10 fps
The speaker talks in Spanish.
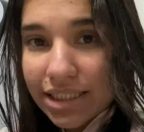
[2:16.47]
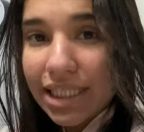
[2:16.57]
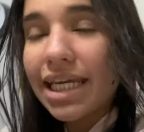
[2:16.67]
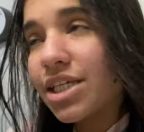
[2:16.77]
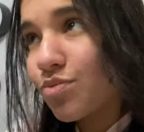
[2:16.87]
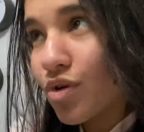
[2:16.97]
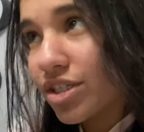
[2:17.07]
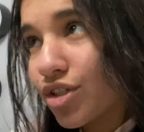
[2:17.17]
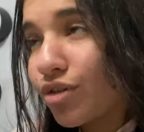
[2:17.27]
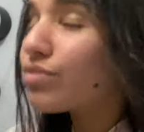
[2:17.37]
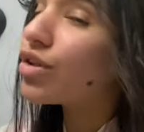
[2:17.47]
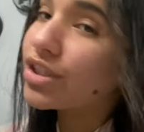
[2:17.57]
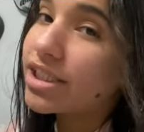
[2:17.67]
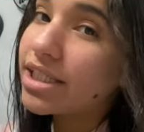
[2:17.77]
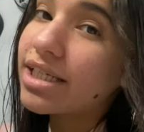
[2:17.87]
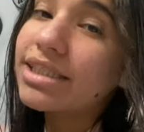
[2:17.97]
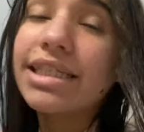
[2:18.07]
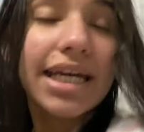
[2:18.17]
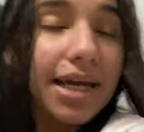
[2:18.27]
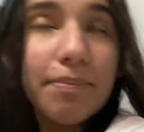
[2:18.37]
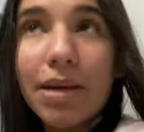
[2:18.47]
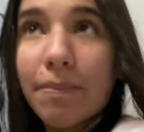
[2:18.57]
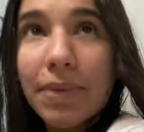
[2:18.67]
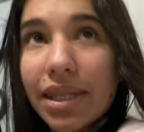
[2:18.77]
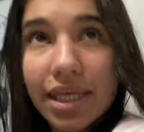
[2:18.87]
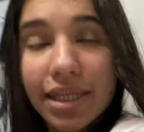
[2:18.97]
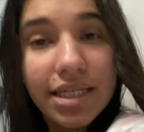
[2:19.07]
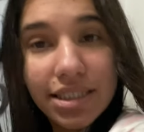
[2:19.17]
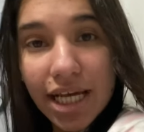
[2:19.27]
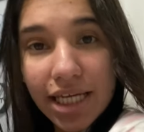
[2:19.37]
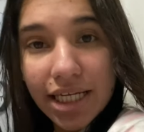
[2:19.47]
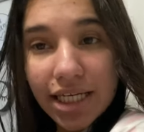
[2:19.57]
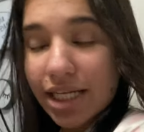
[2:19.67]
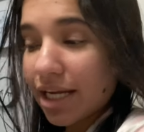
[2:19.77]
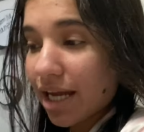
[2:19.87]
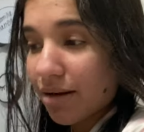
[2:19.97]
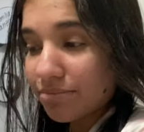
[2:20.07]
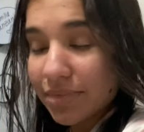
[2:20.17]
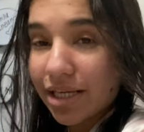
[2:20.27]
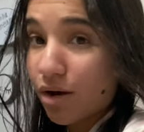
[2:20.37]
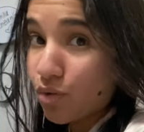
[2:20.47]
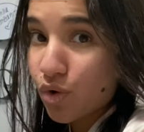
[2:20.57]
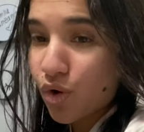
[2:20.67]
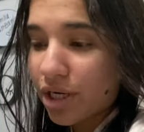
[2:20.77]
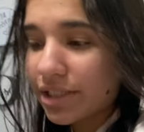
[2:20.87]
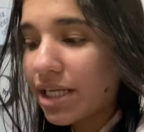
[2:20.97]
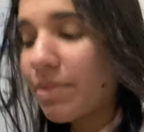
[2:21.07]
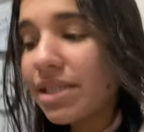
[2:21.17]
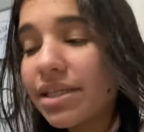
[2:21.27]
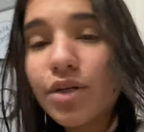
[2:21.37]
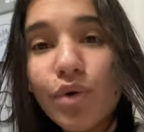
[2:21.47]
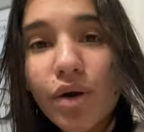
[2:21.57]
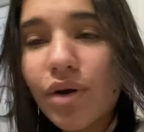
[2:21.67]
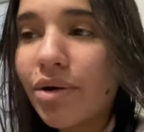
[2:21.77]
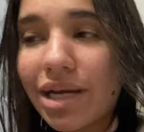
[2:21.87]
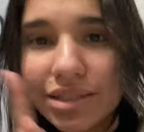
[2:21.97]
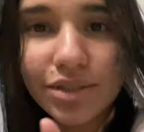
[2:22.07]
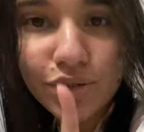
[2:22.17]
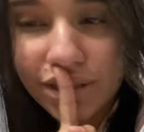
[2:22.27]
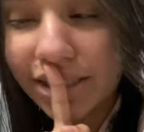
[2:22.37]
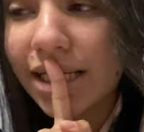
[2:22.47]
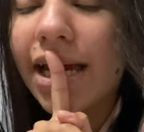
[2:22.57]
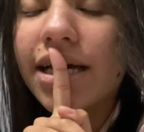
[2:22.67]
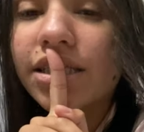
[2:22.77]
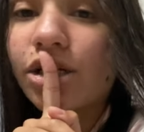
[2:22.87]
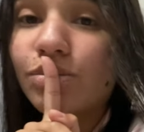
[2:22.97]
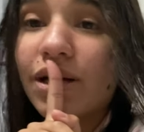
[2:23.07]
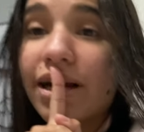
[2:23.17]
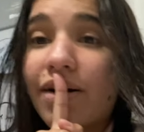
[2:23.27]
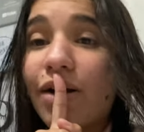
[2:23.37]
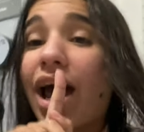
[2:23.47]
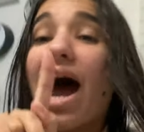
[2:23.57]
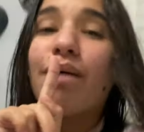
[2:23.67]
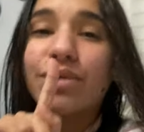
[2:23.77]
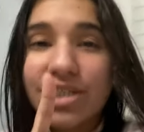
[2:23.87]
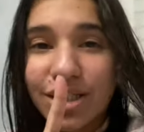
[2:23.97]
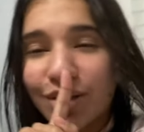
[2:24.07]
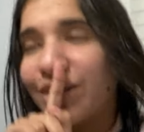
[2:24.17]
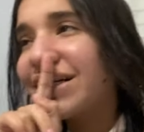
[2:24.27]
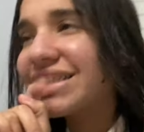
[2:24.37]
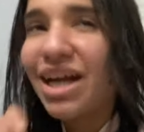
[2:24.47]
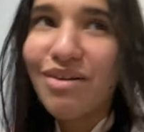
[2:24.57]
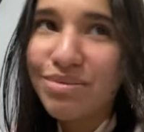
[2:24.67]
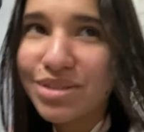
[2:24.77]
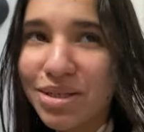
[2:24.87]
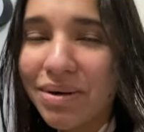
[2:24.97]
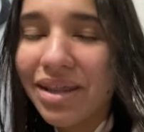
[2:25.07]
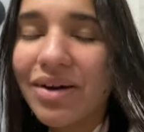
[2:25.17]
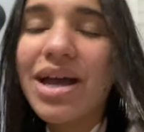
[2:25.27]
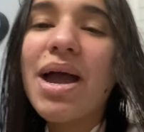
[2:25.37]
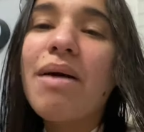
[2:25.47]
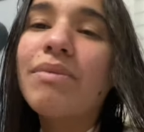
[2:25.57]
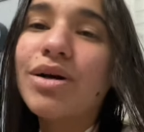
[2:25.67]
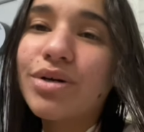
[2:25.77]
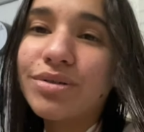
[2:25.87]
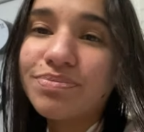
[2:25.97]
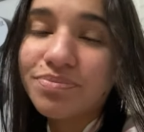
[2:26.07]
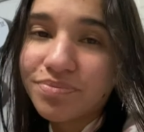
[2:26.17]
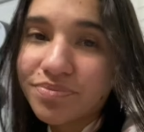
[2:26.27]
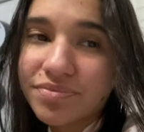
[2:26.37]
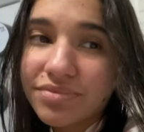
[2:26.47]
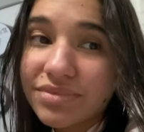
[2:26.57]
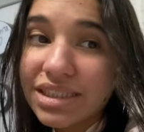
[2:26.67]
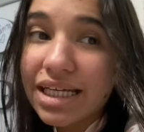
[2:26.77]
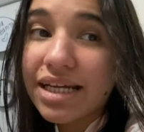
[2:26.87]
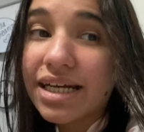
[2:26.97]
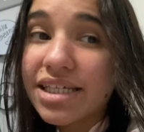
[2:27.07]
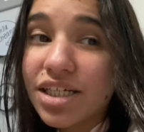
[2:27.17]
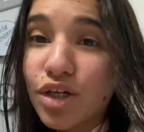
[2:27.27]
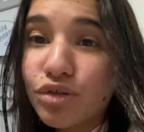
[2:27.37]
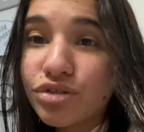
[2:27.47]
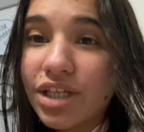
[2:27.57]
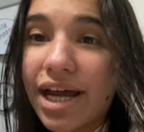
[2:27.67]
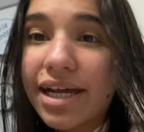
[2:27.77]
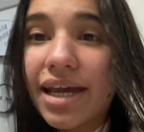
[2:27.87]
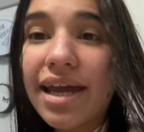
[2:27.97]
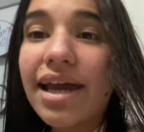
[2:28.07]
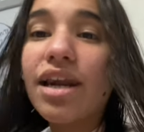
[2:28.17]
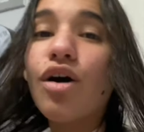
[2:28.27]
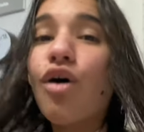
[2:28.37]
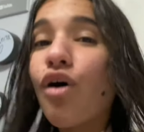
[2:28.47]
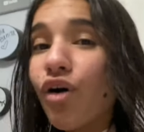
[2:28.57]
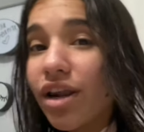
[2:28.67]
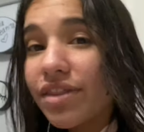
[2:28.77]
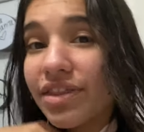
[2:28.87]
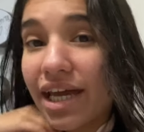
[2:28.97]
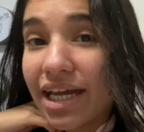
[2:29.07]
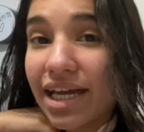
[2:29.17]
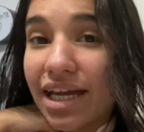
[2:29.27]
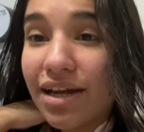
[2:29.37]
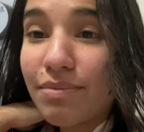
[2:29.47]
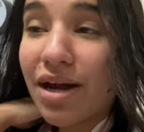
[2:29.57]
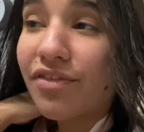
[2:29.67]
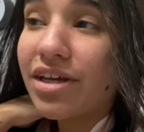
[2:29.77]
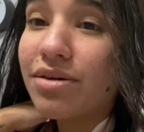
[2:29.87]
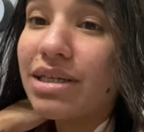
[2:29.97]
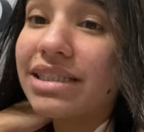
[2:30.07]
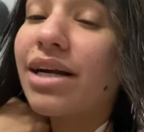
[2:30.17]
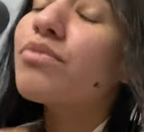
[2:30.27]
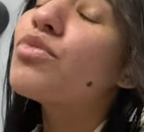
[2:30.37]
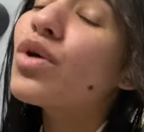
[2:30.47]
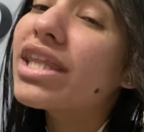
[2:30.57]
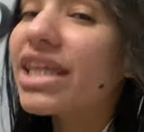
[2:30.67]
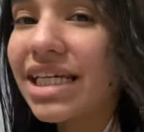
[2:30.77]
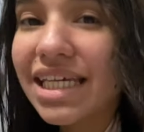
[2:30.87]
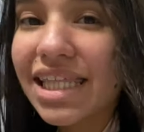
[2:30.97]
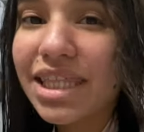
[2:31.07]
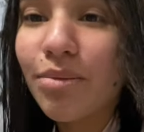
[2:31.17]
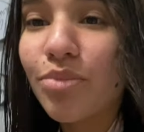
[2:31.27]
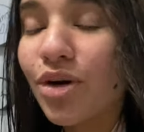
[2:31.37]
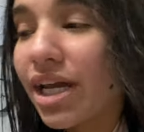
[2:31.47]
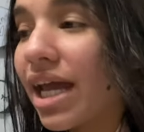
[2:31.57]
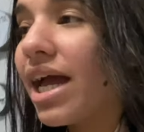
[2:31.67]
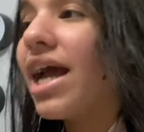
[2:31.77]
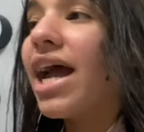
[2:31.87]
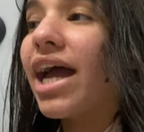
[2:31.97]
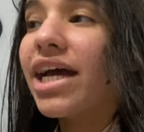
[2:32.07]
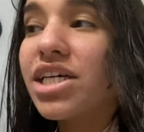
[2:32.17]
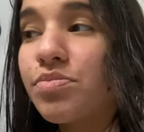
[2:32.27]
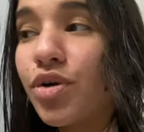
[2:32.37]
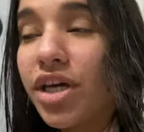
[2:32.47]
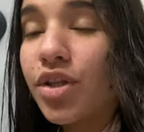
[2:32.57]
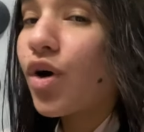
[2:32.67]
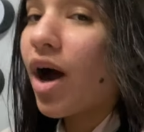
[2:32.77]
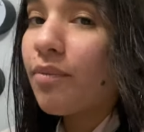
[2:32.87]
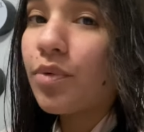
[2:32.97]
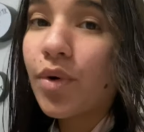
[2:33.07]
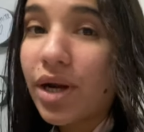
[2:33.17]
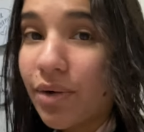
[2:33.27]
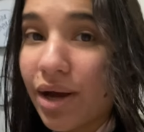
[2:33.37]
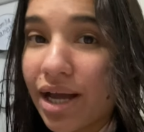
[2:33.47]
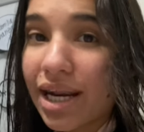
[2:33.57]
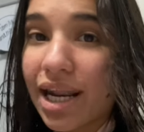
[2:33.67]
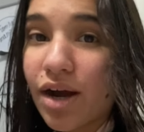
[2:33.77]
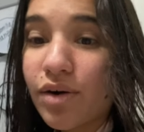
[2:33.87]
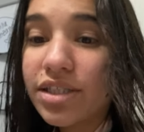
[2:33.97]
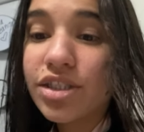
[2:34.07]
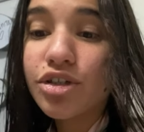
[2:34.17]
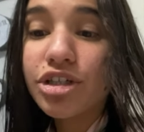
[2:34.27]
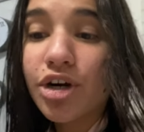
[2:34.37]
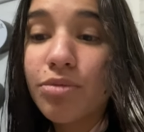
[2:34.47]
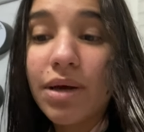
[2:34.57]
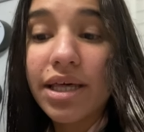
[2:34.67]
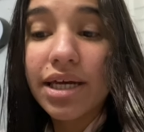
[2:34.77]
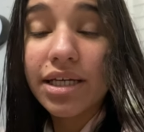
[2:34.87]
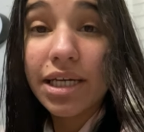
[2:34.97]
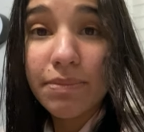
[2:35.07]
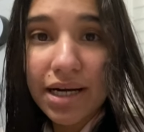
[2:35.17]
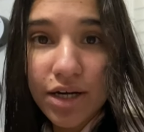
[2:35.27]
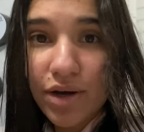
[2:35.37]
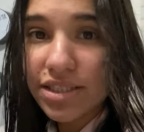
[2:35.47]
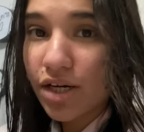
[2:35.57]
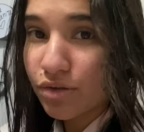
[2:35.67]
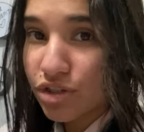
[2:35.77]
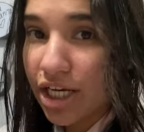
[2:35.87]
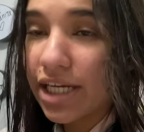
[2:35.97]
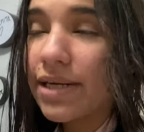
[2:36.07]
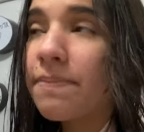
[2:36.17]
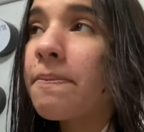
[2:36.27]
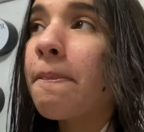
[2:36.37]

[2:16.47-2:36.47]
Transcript: les muestro cosillas que me pedí de Chain, que ya era un haul que tenía pendiente y nunca lo grabé. Entonces se los voy a grabar ahora. Ah, por cierto, es que hablo mucho, perdón. Pero bueno, que les quiero contar que el haul del Black Friday va a estar muy interesante porque es poniendo a prueba la colección de ropa de Kimberly Loaiza con Chain.